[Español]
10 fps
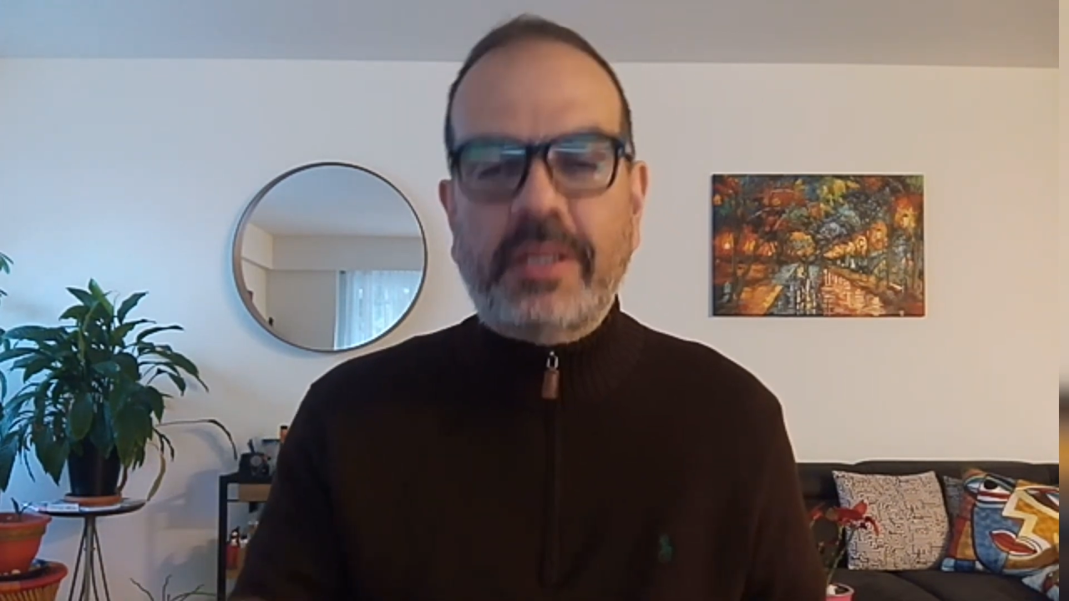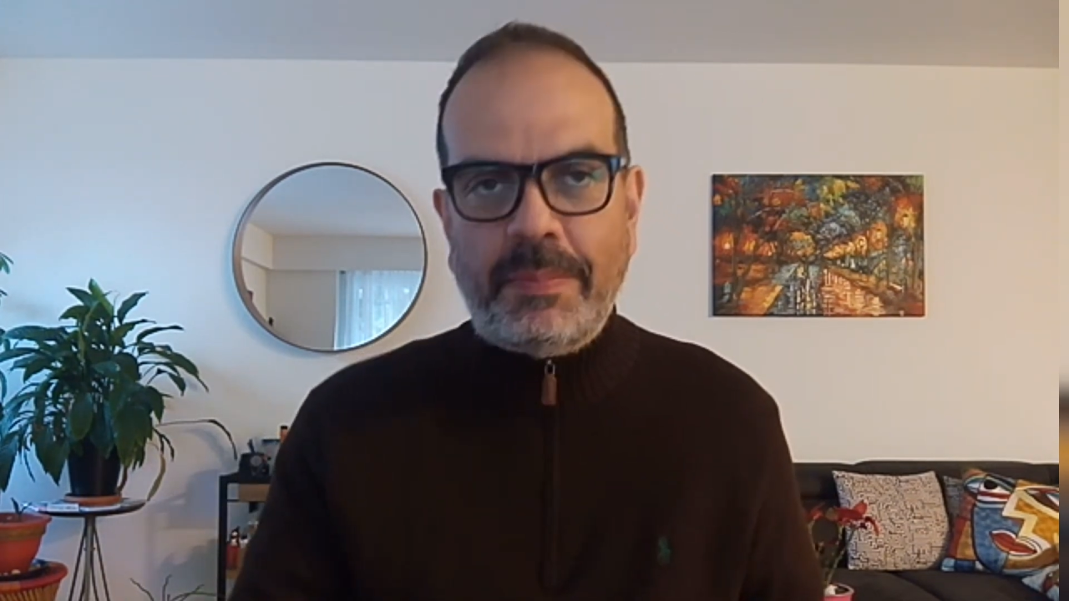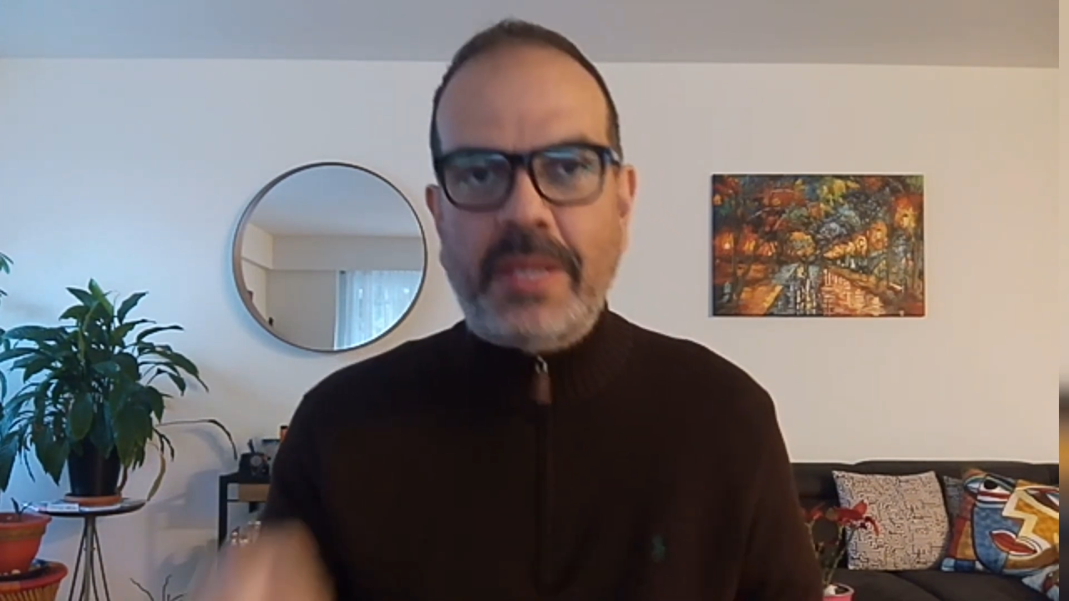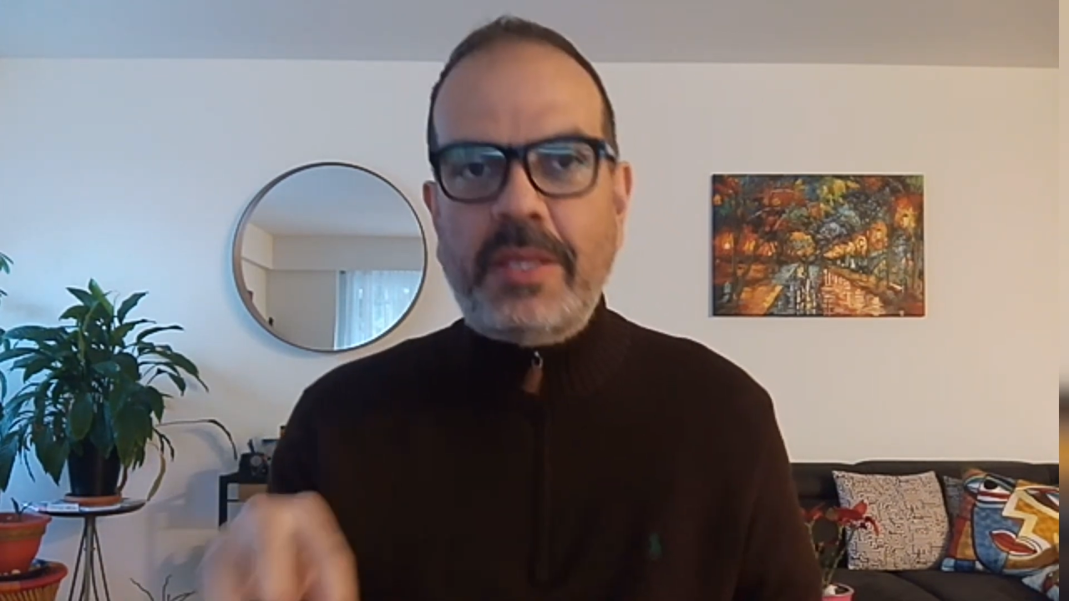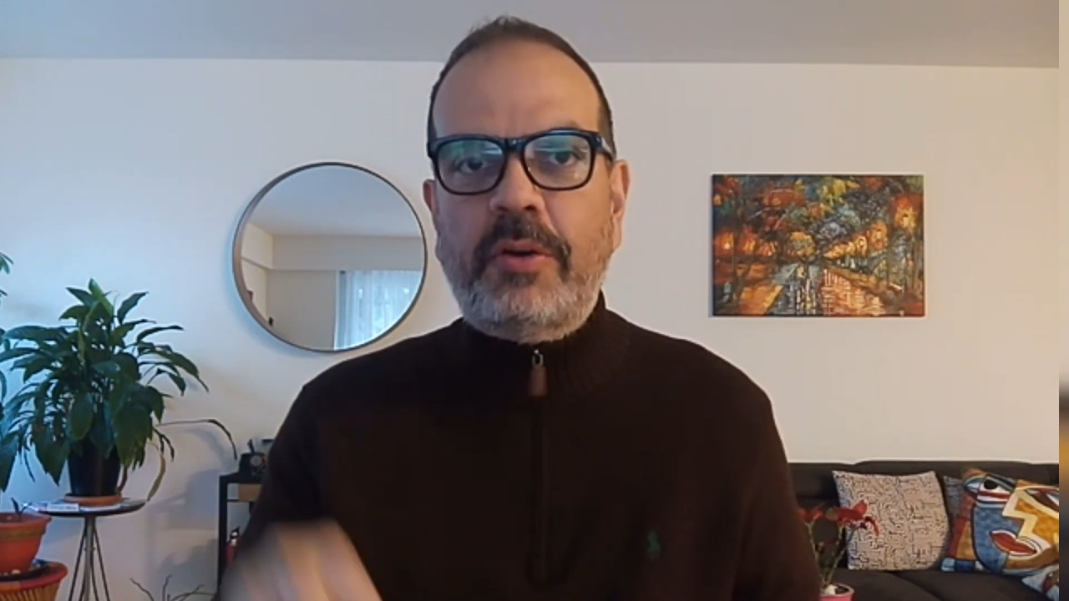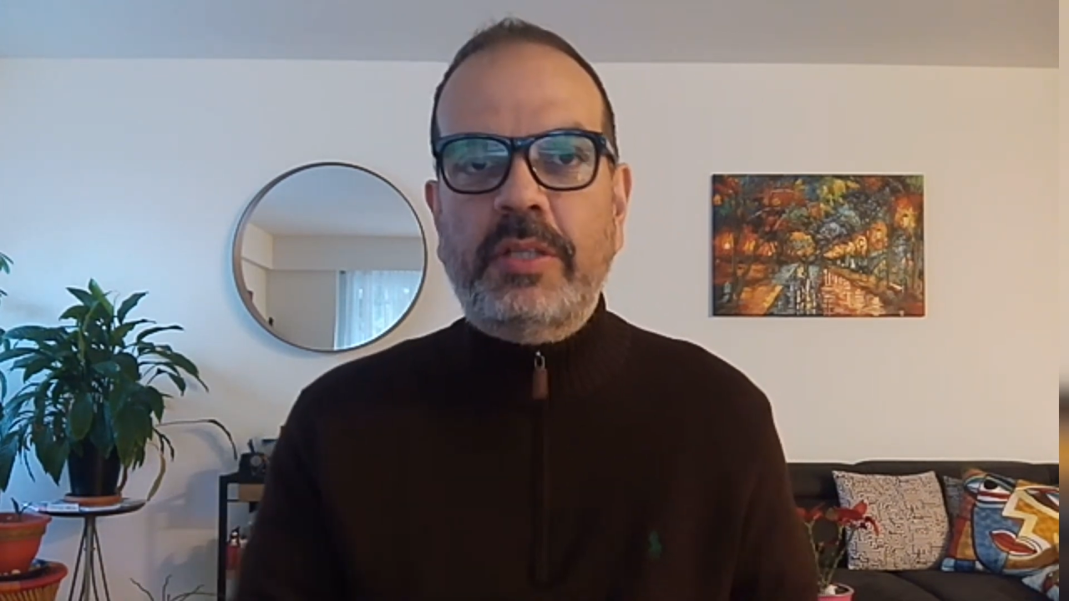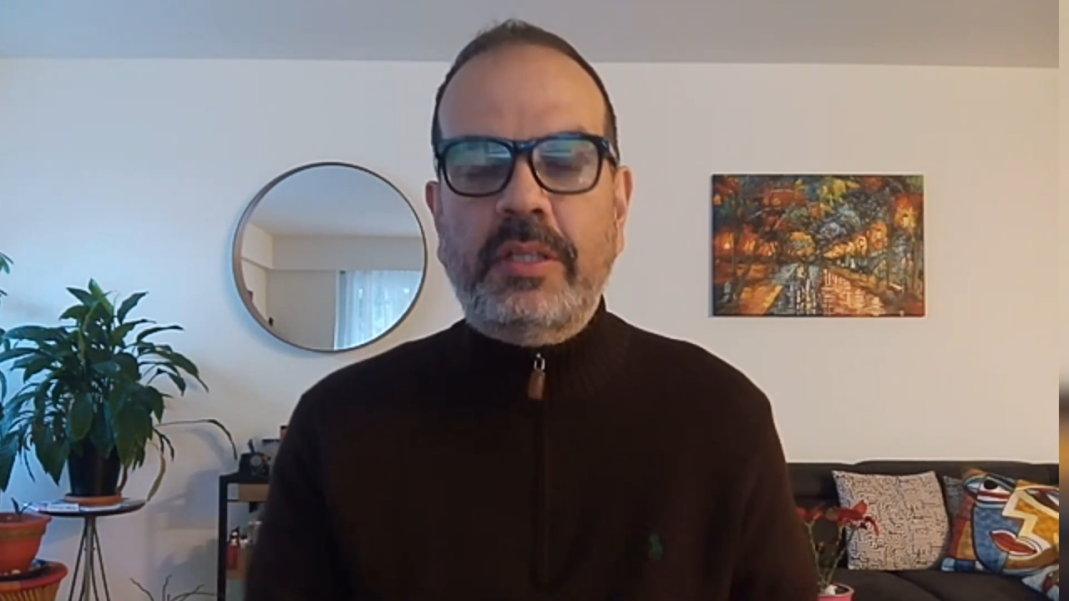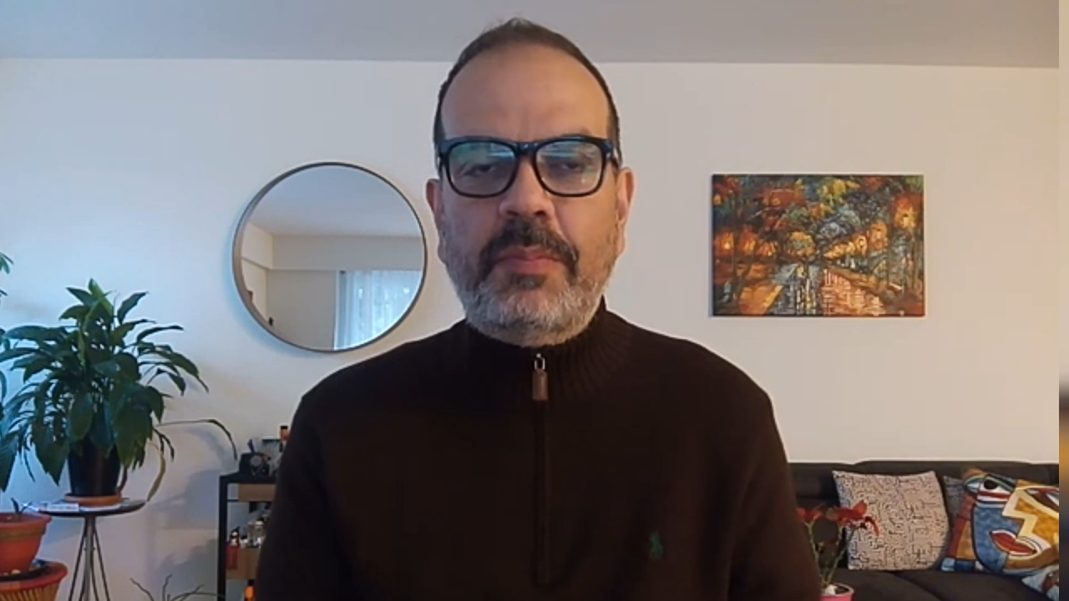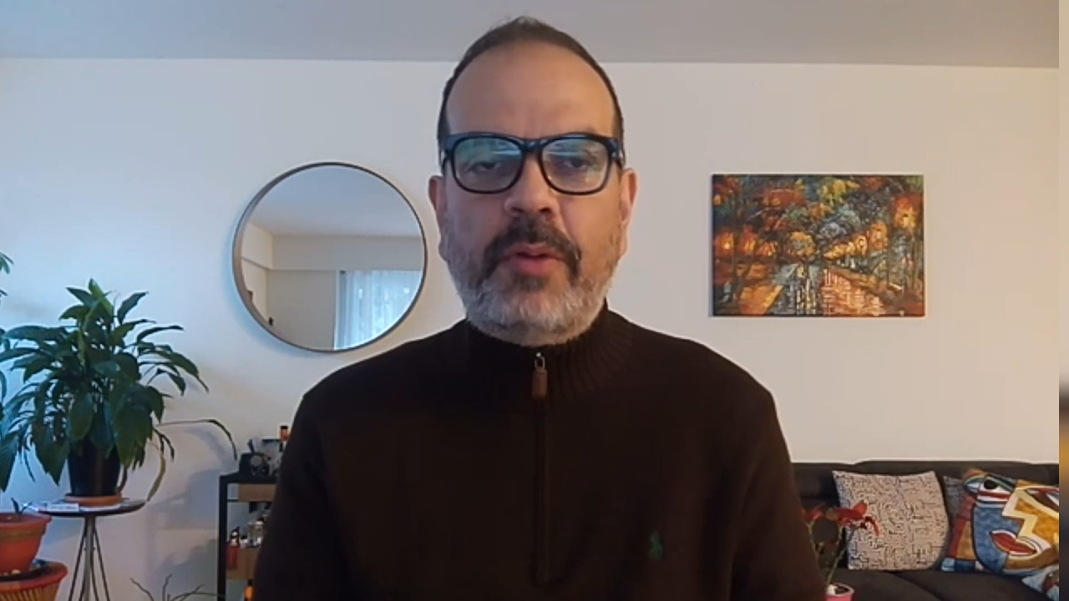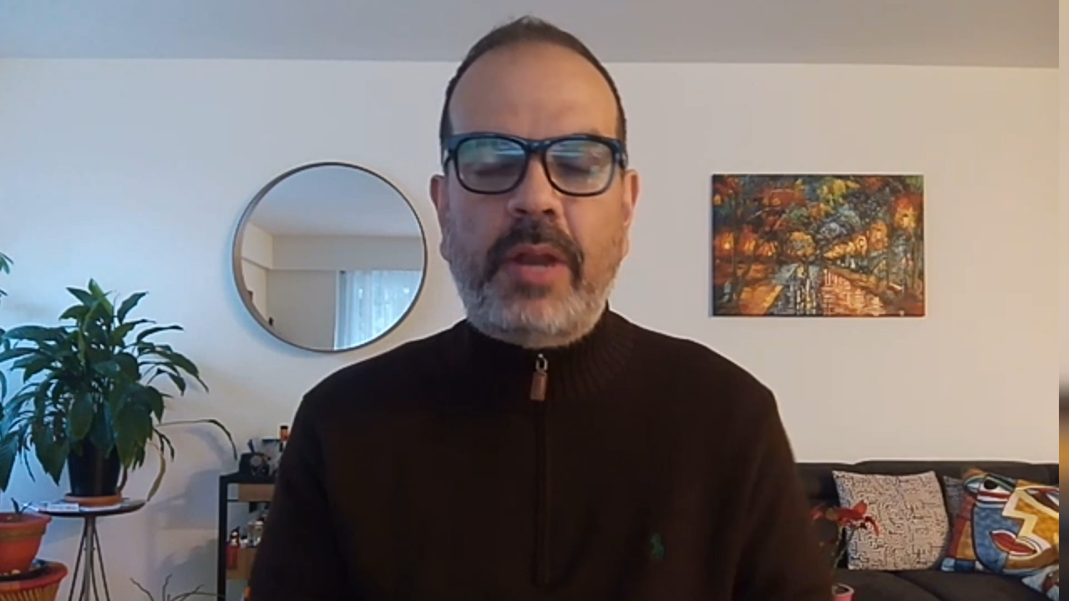que también llegó
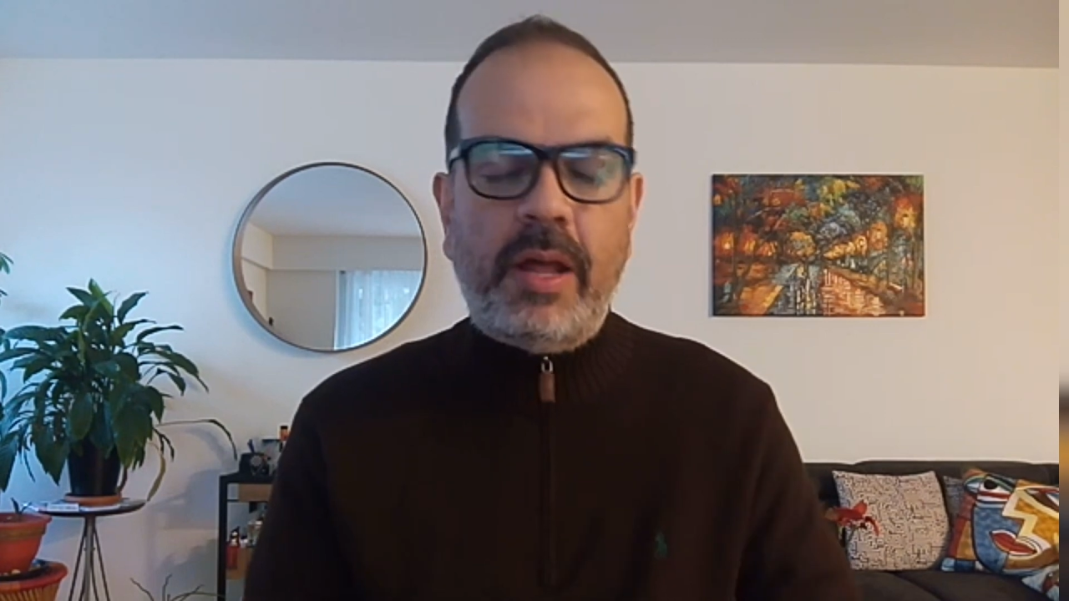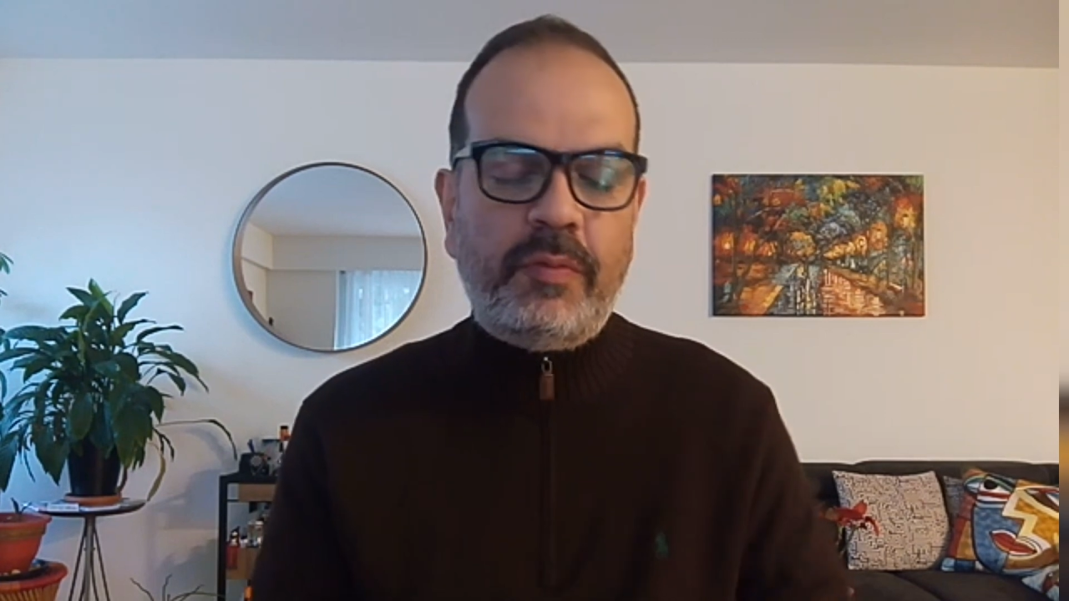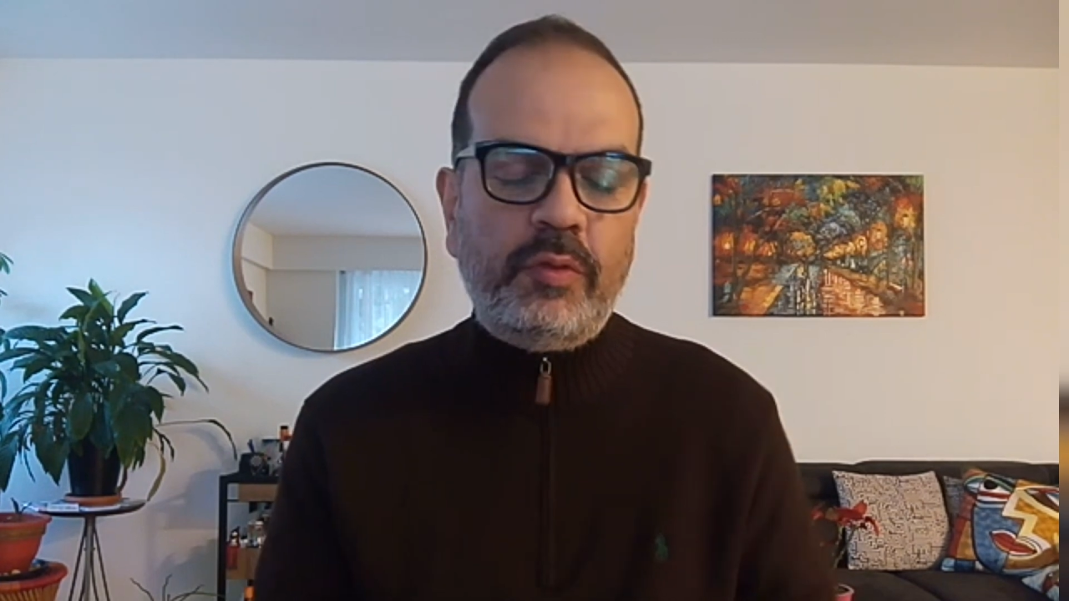esta temporada al